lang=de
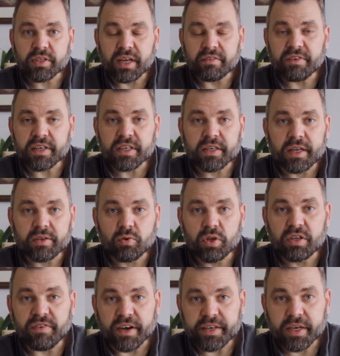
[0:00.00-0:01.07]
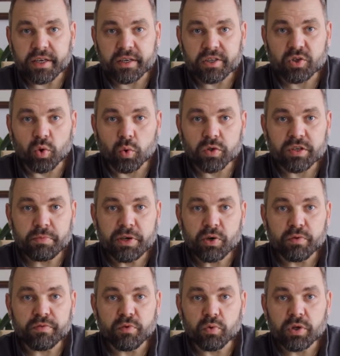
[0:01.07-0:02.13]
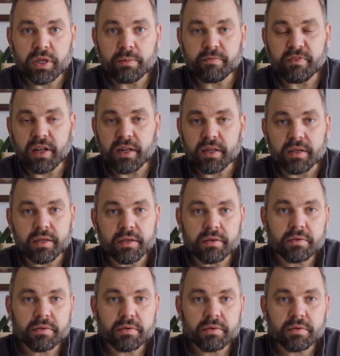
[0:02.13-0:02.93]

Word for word: dann werde ich natürlich weiterhin das große Mikrofon nehmen, weil